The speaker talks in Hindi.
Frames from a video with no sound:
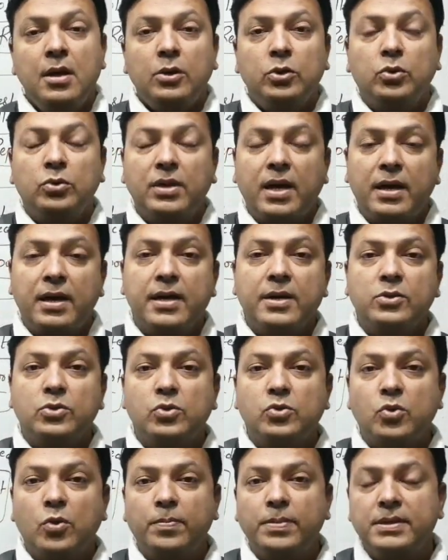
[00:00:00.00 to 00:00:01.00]
तो धारा एक से
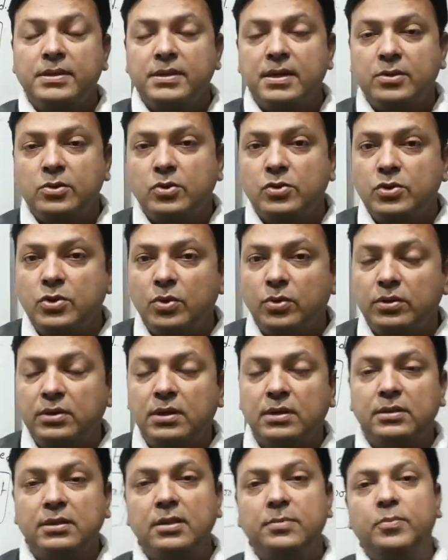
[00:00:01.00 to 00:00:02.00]
एक
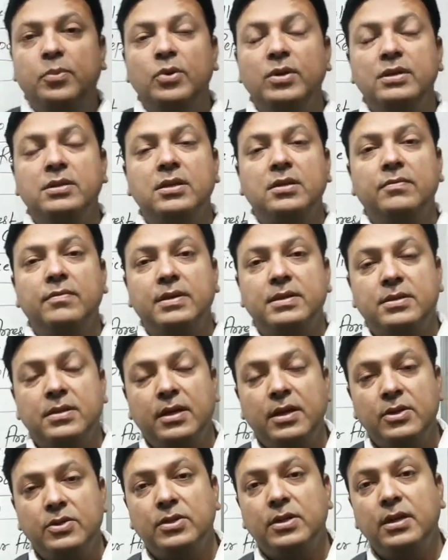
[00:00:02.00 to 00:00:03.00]
तक पुलिस
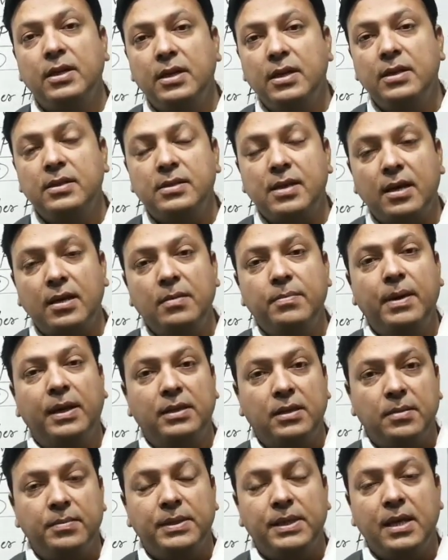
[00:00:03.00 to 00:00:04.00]
इन्वेस्टिगेशन की सारी
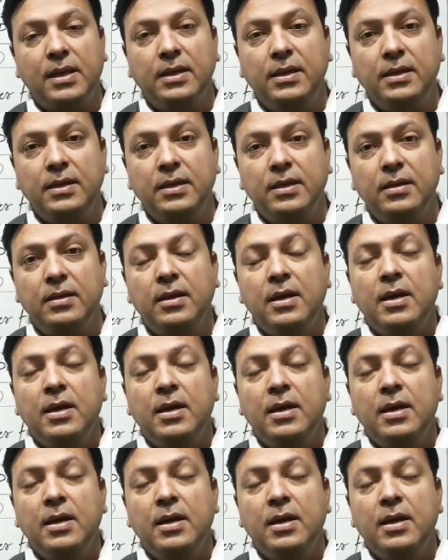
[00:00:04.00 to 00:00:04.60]
बातें बताई गई है